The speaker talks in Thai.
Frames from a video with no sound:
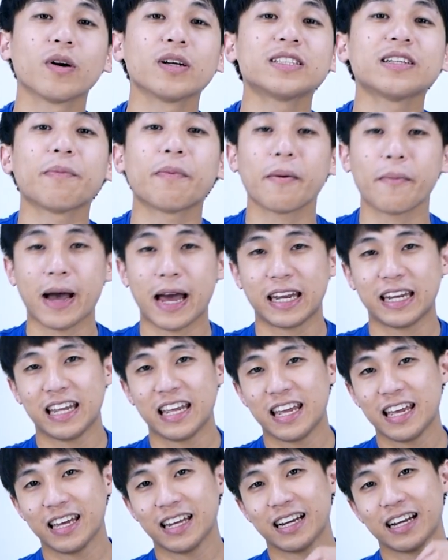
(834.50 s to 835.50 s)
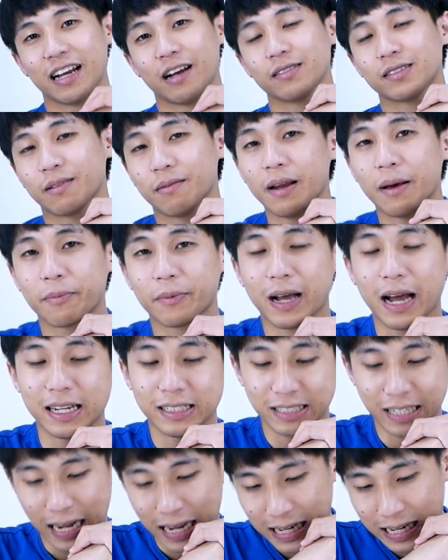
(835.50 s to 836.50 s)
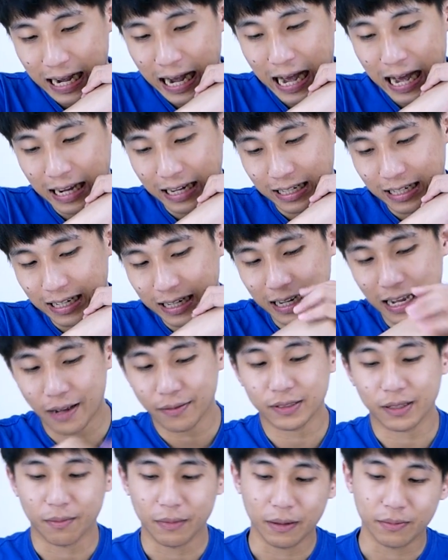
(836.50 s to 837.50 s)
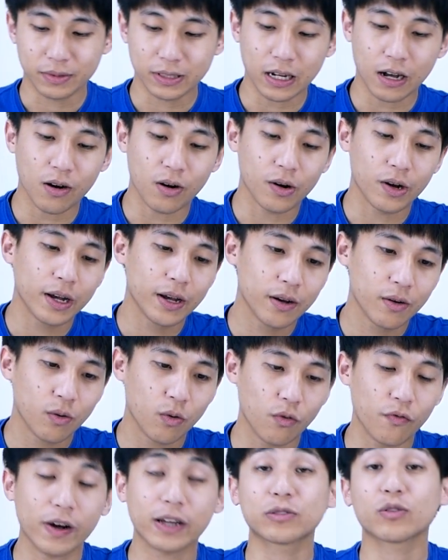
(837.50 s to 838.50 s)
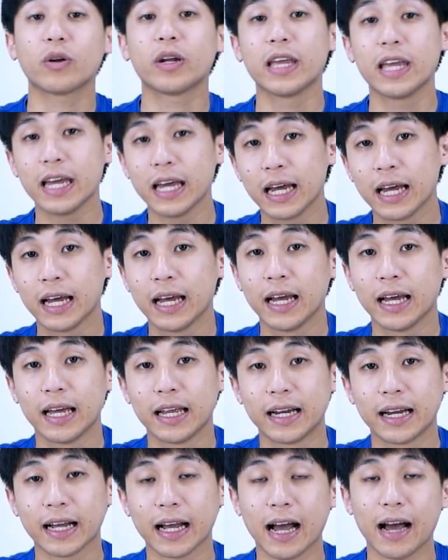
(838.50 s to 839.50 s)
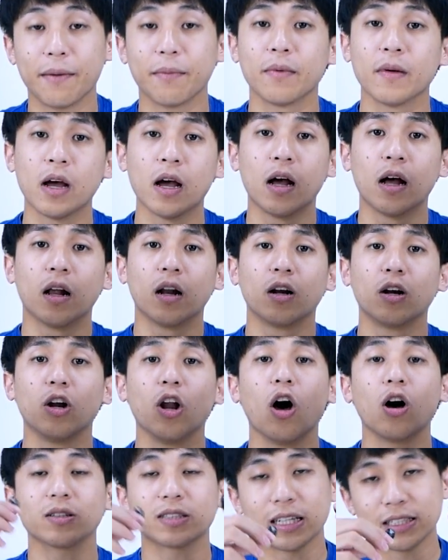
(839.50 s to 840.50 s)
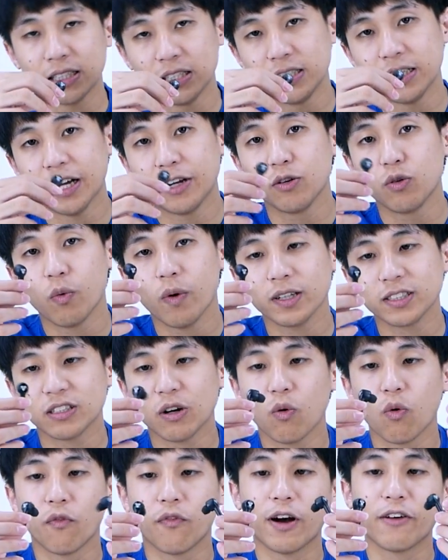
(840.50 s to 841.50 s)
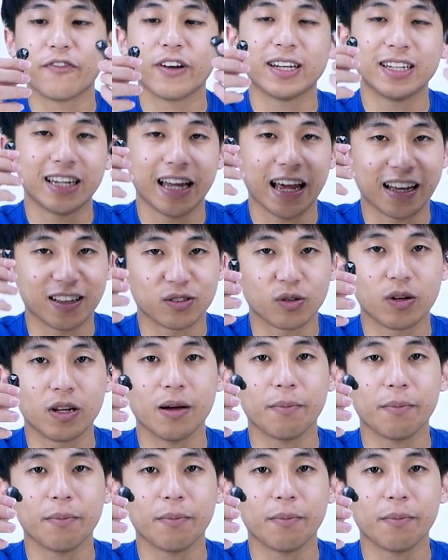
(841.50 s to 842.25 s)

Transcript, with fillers: ลก็จะประมาณนี้นะครับสำหรับการใช้งานนะครับสำหรับเจ้าหูฟังตัวนี้นะครับลองตัดสินใจดูว่าเจ้าหูฟัง Fantech ตัว